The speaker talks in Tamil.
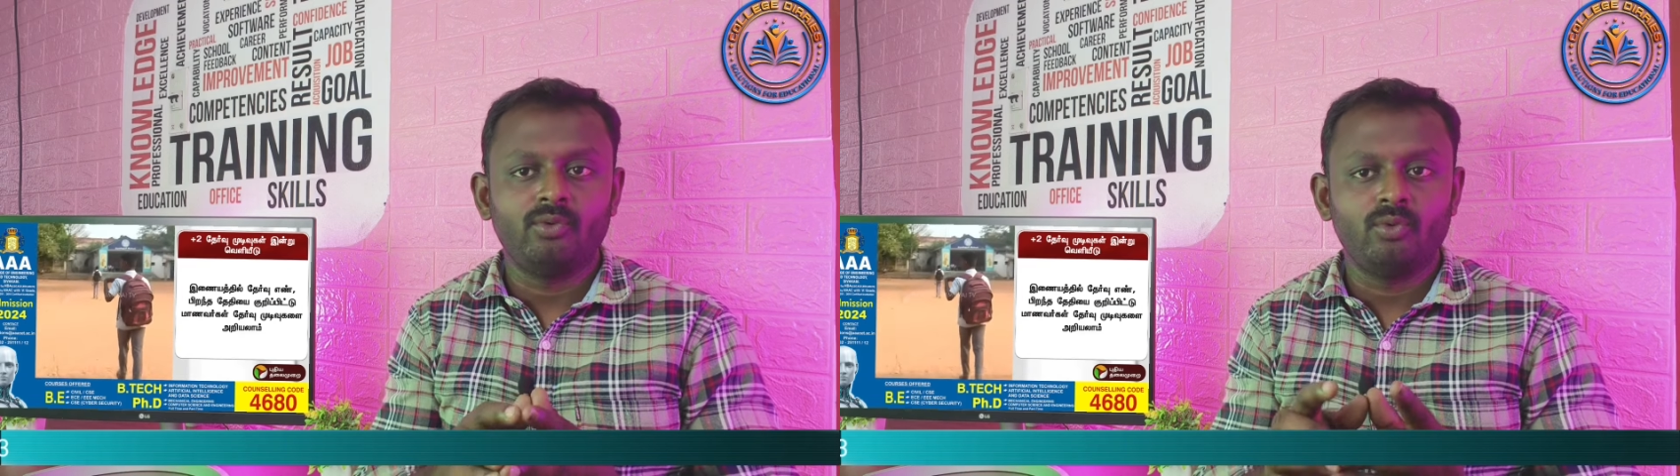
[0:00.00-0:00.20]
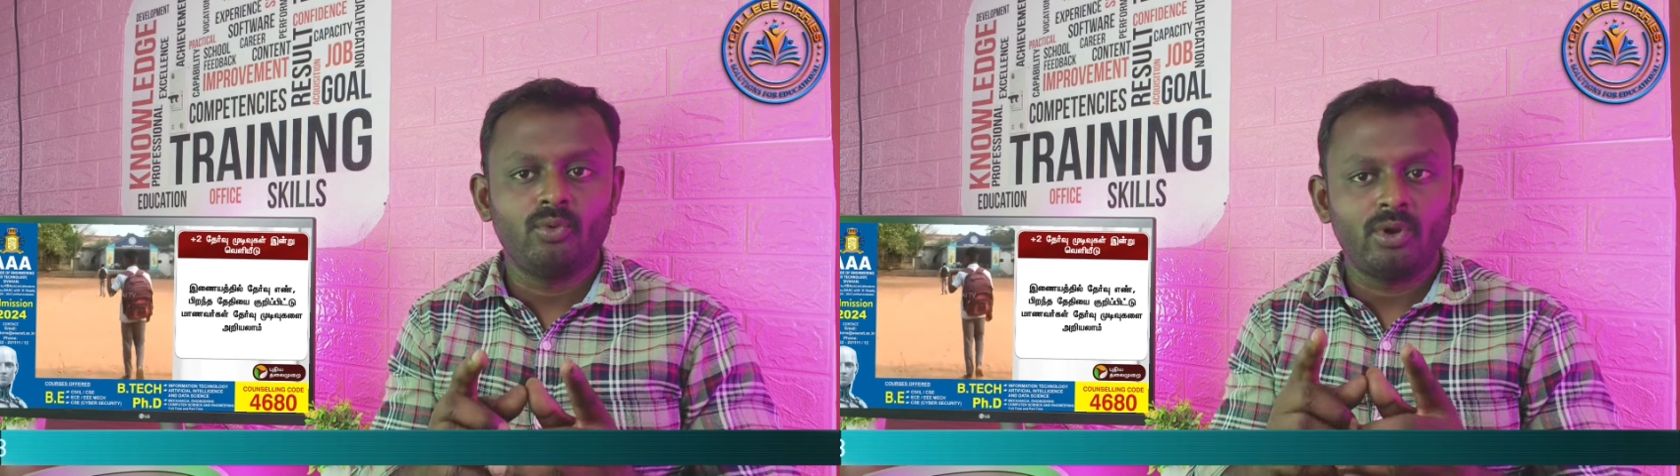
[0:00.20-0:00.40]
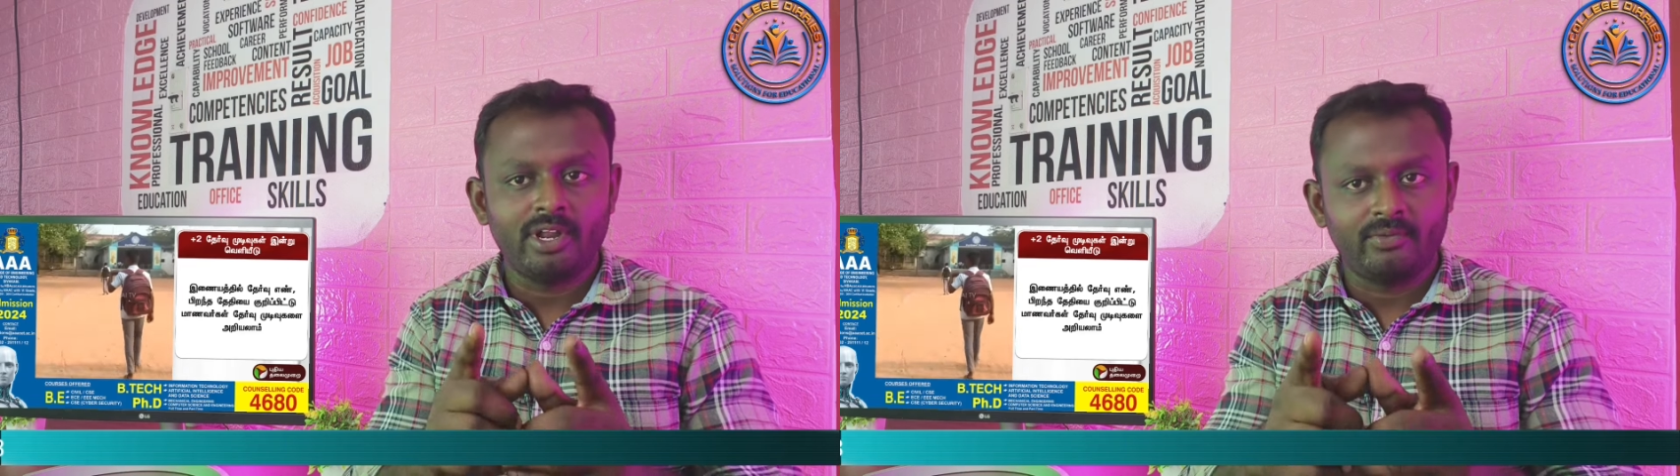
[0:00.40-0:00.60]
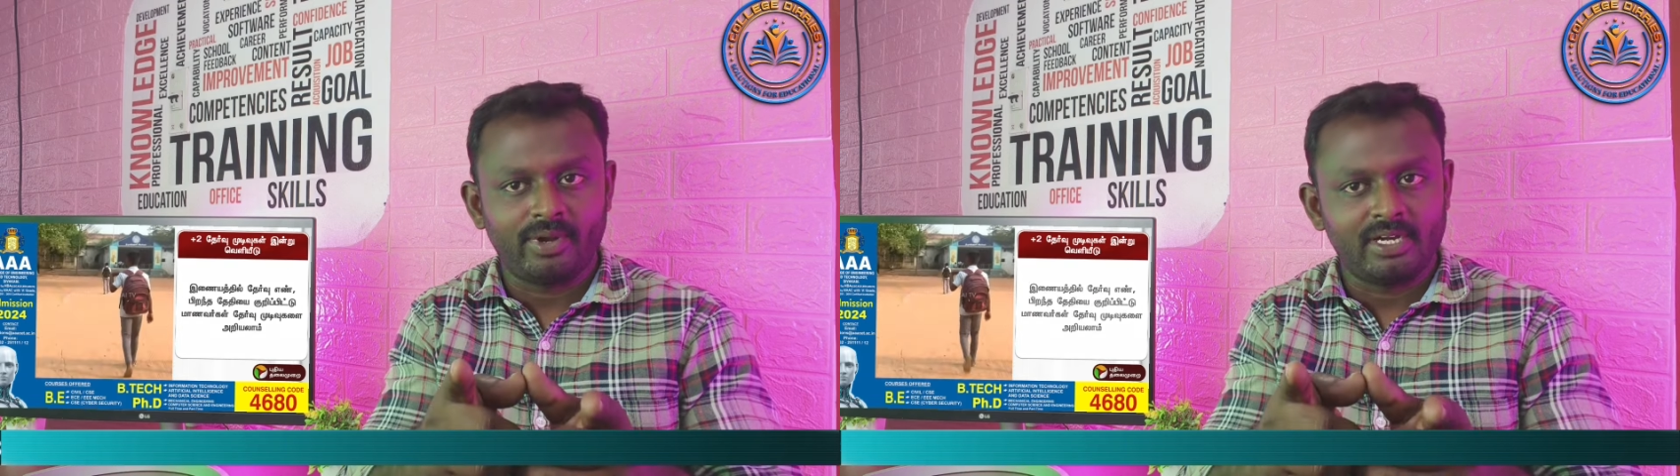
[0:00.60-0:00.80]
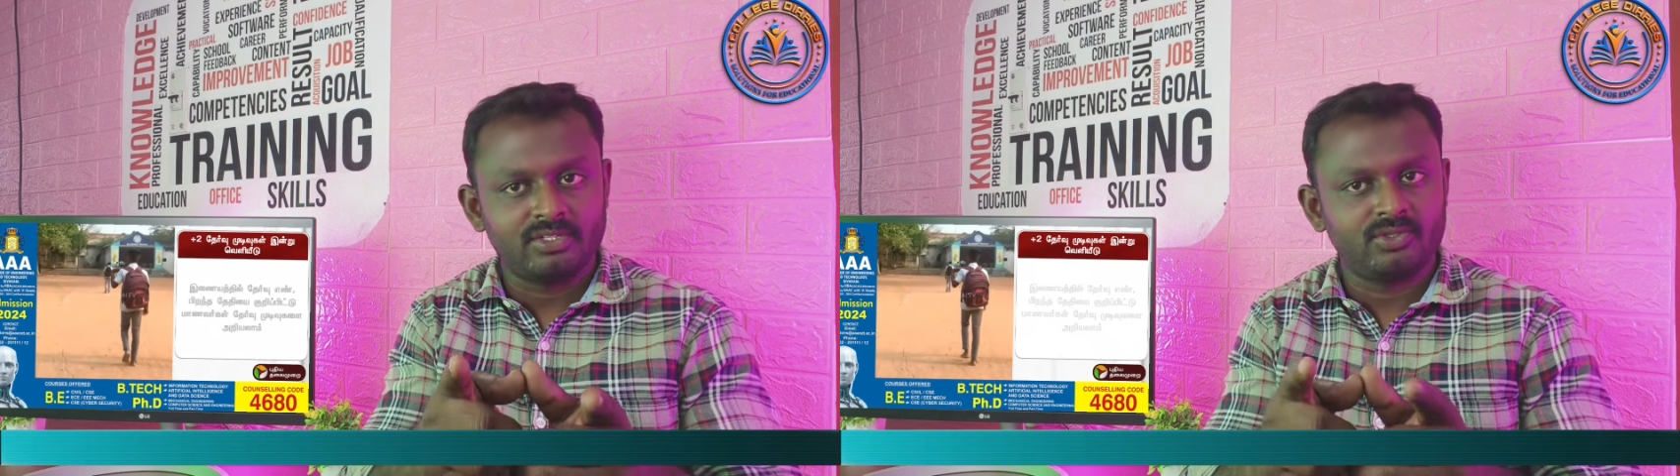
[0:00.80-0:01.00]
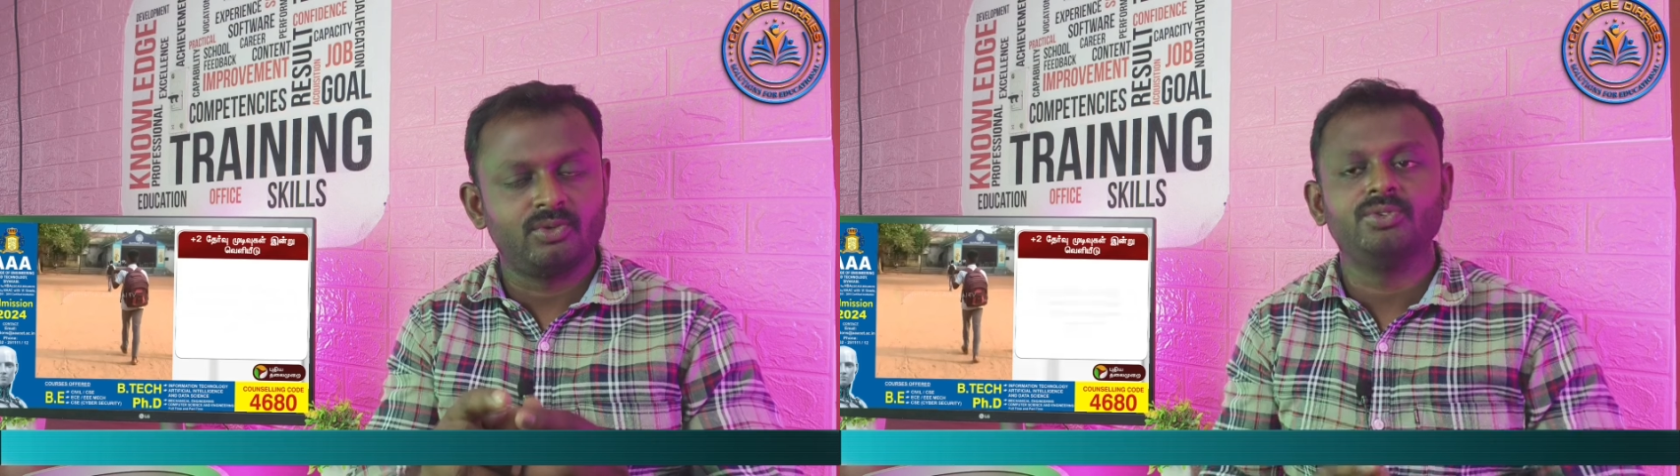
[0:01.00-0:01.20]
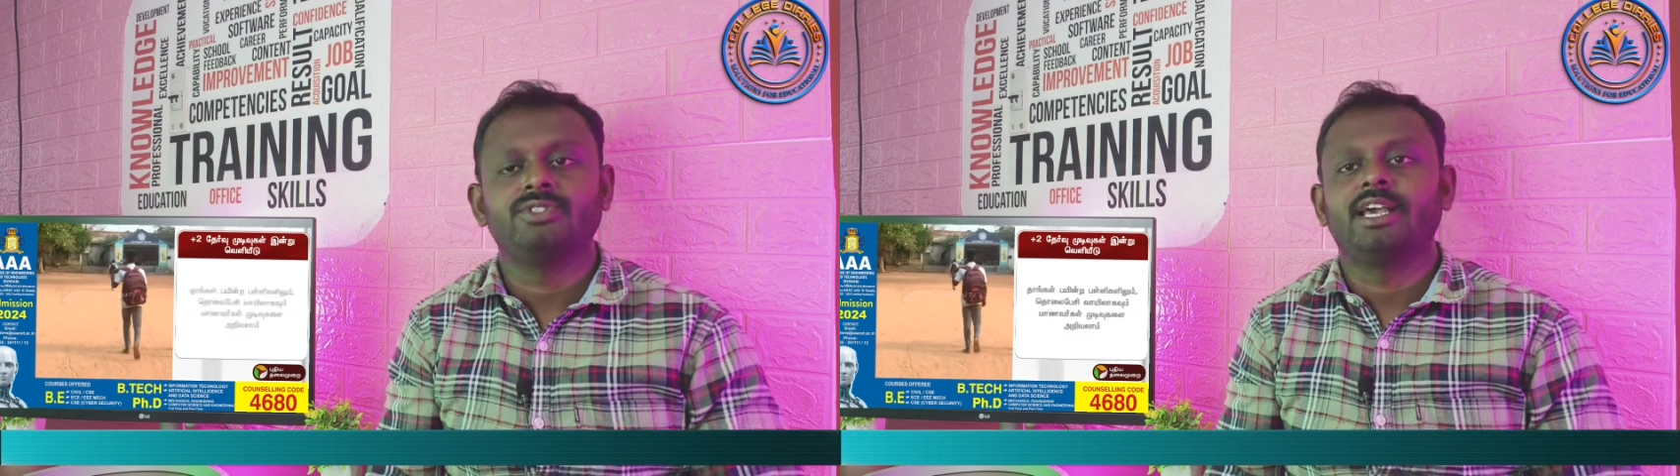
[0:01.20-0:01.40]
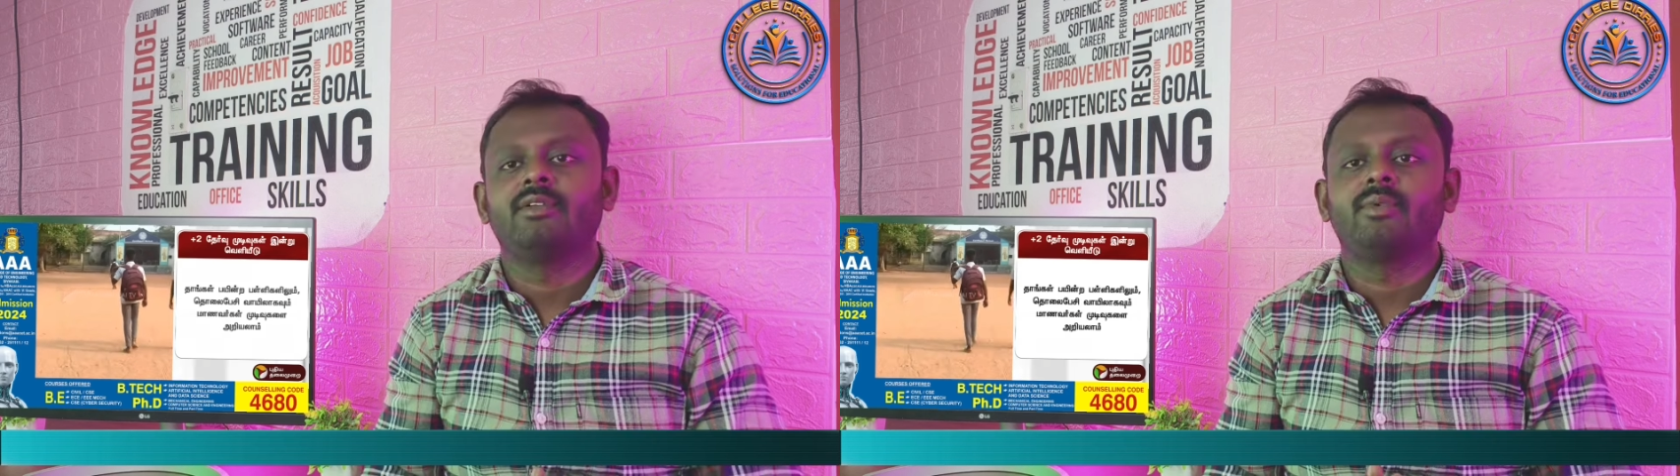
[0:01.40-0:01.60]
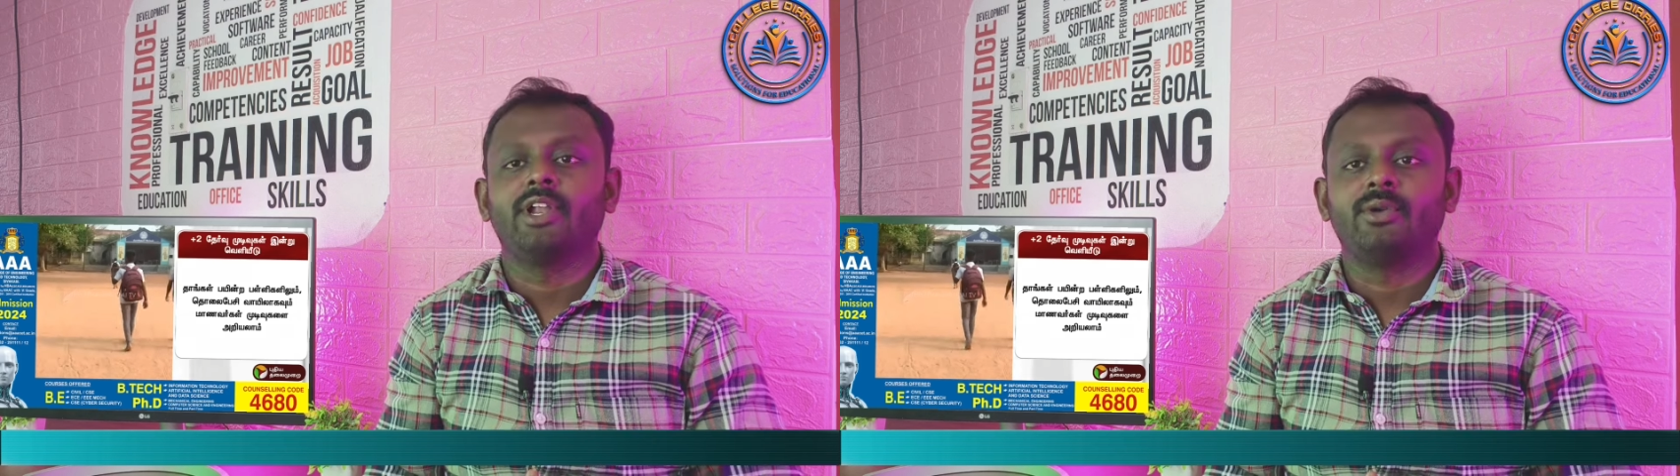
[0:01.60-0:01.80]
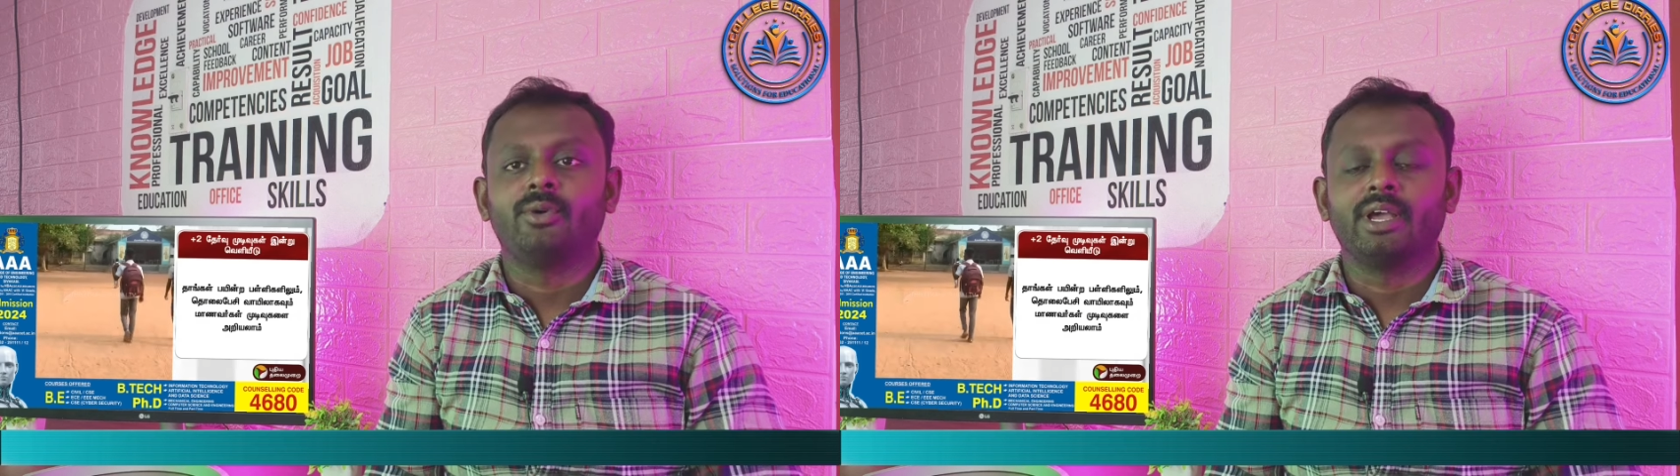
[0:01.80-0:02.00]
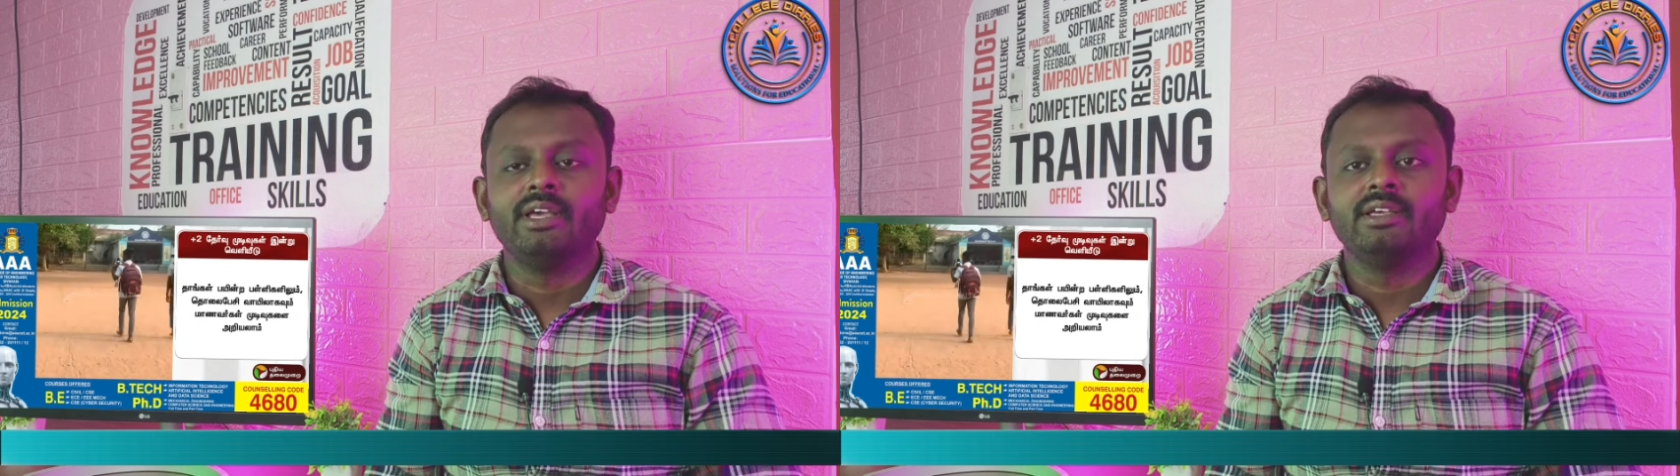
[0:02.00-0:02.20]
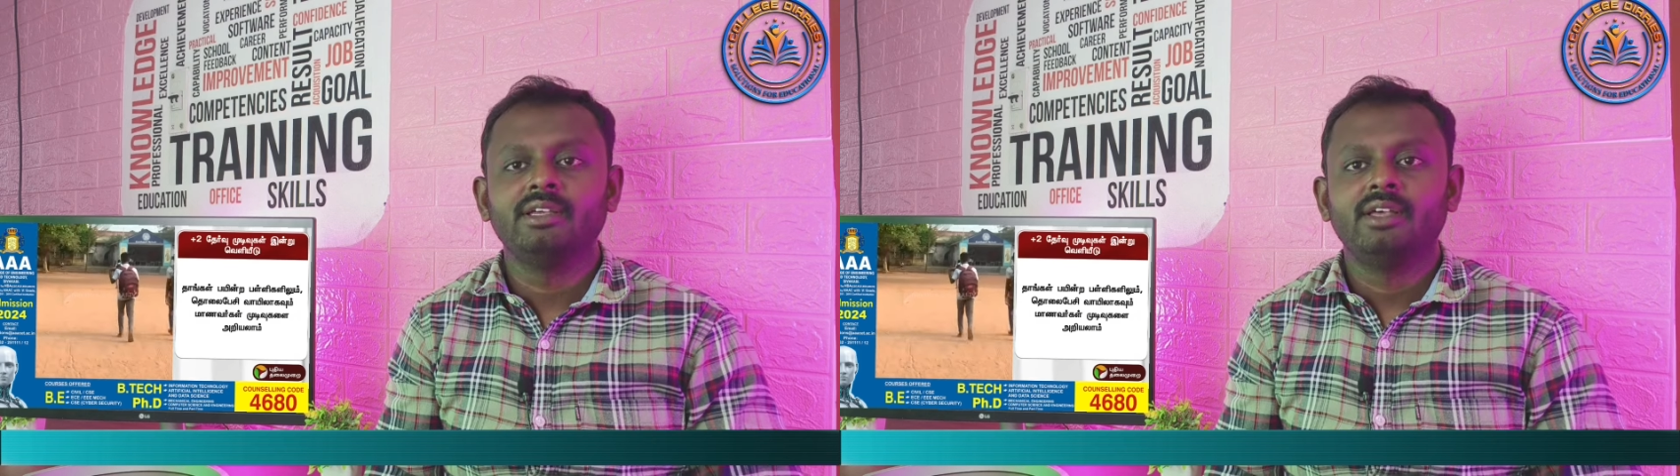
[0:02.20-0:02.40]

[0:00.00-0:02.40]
உங்களுடைய ஃப்ரெண்ட்ஸுக்கும் ஷேர் பண்ணிக்கோங்க